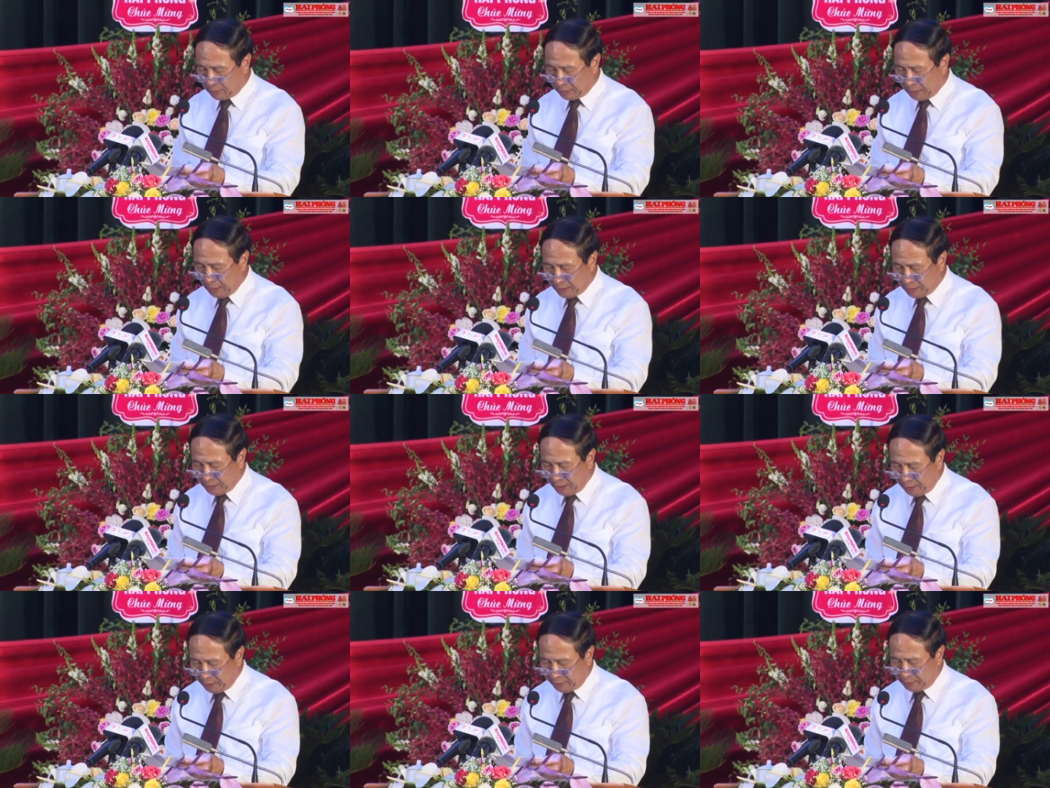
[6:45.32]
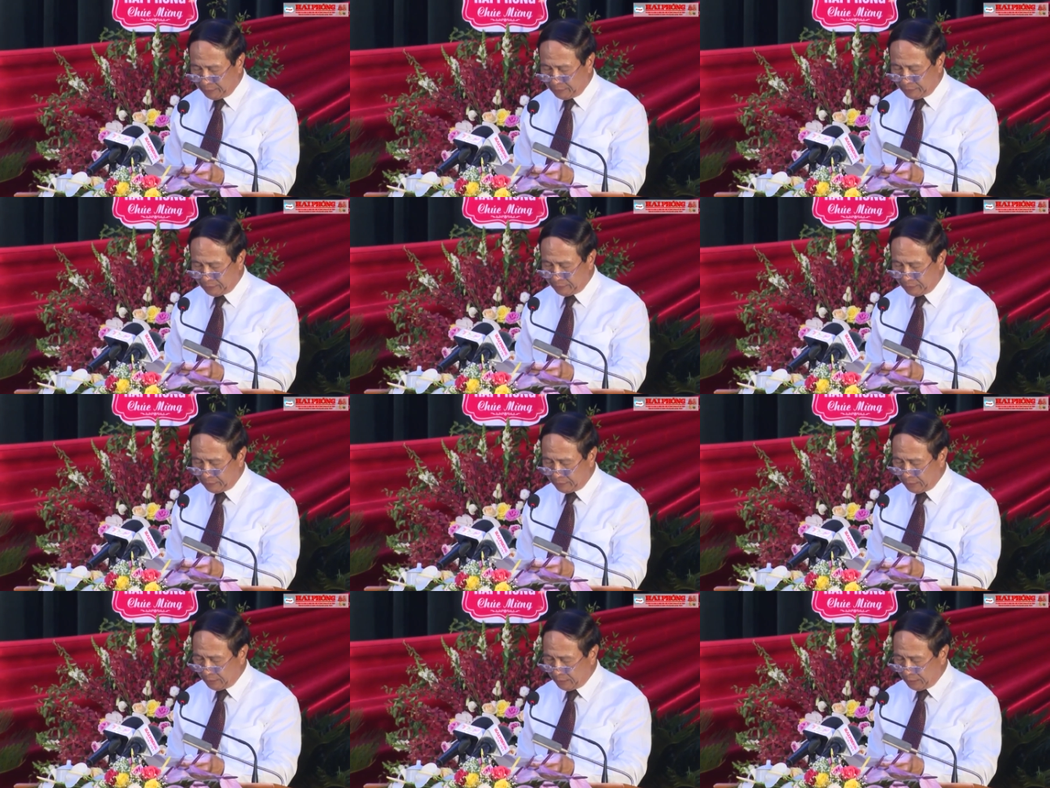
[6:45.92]
tăng nhanh,
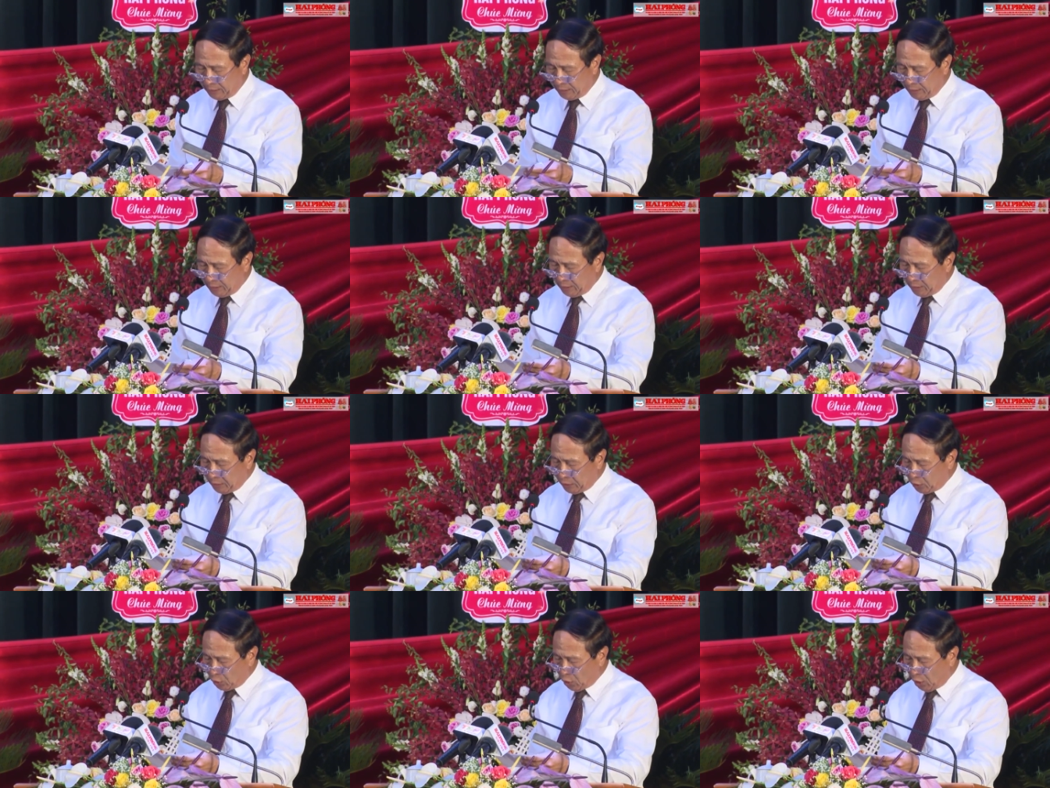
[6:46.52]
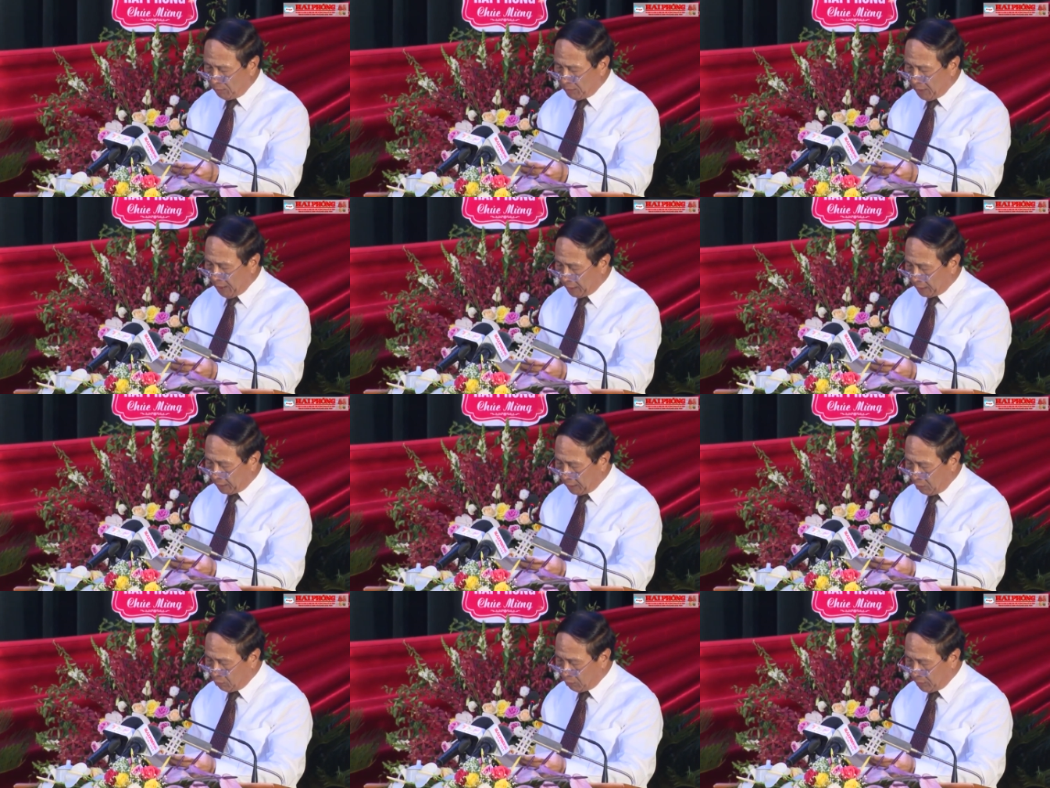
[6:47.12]
nhóm
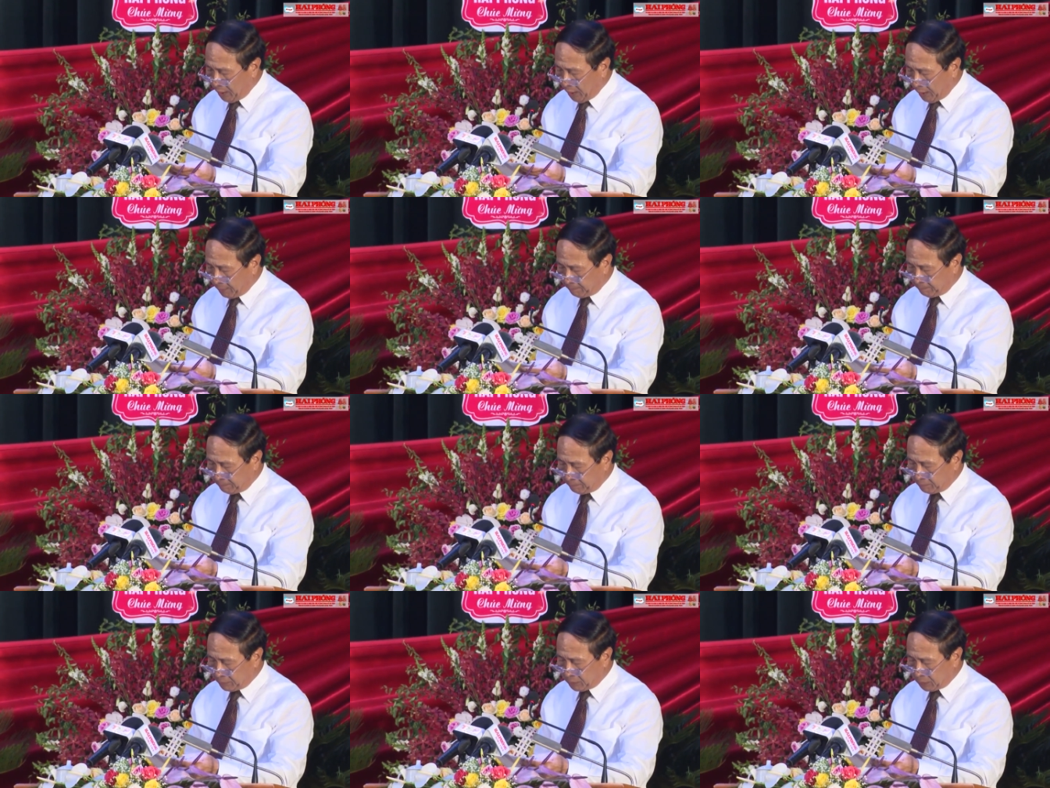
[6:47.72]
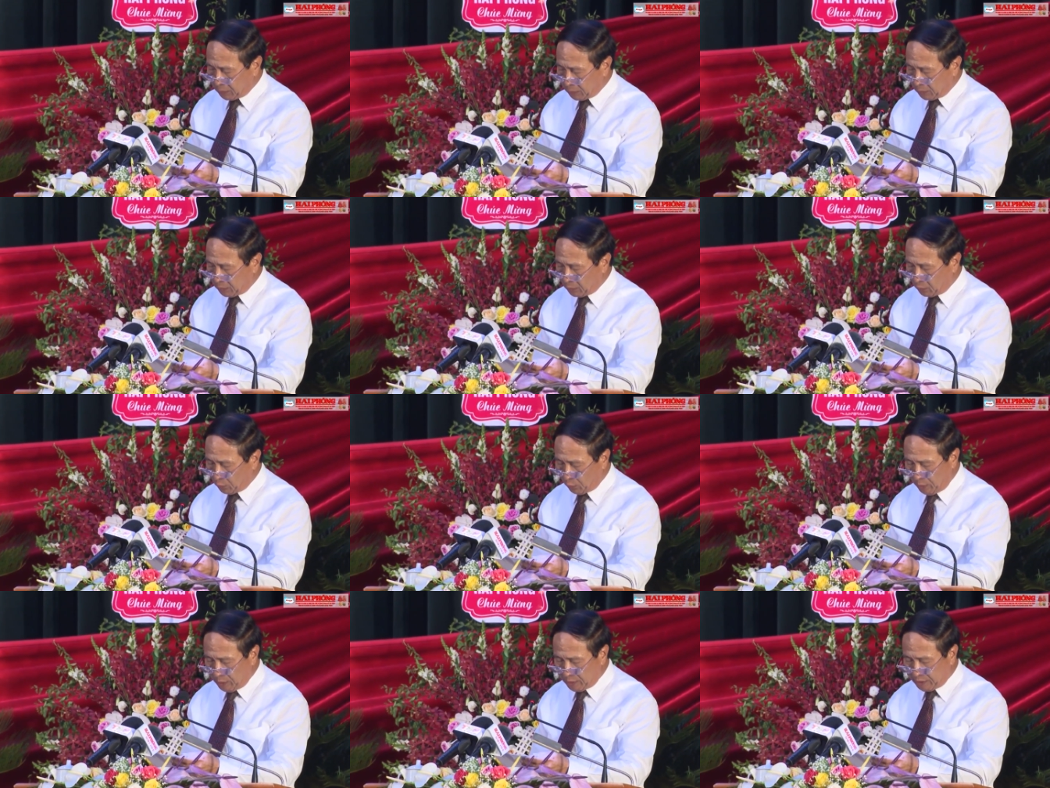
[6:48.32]
ngành nông nghiệp,
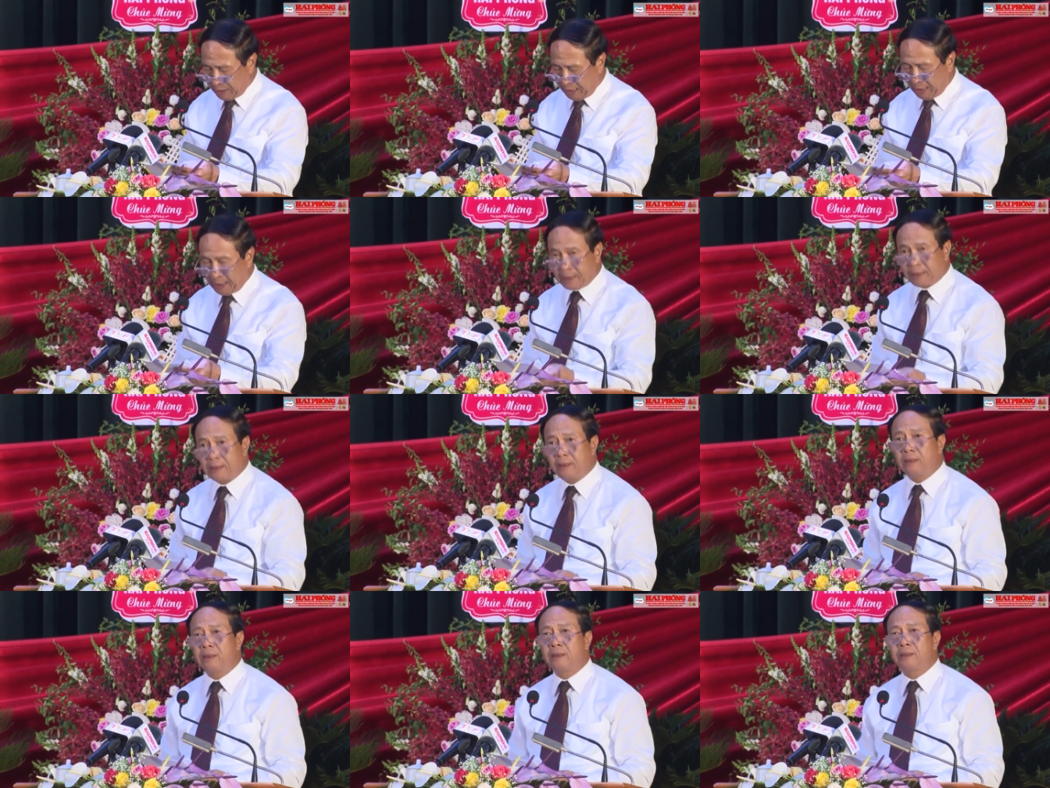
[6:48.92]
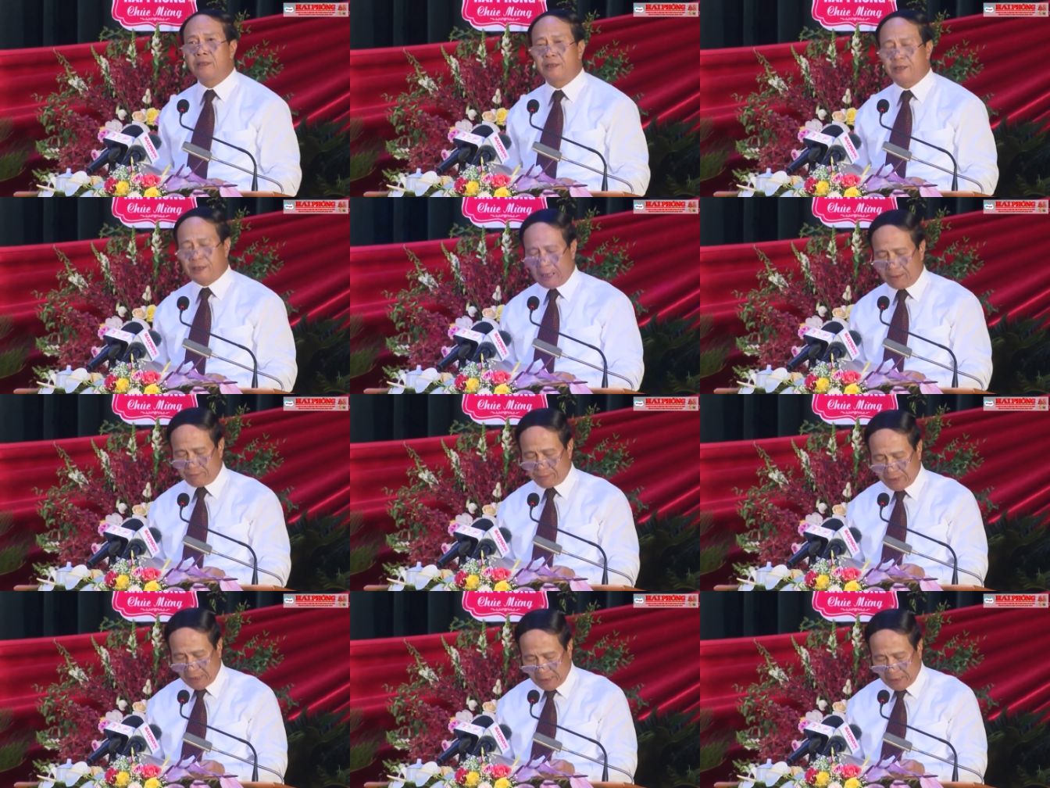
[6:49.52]
thủy sản giảm